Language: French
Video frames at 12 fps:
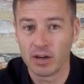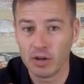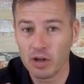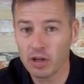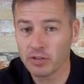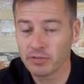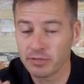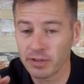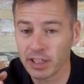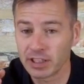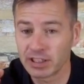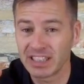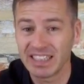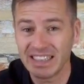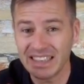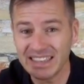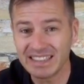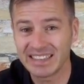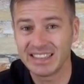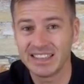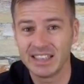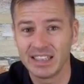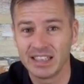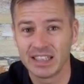Learn French
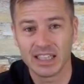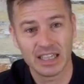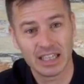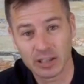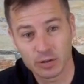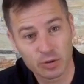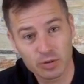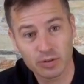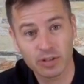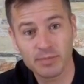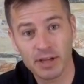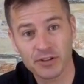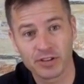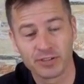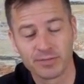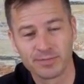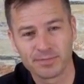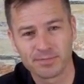easily in total immersion.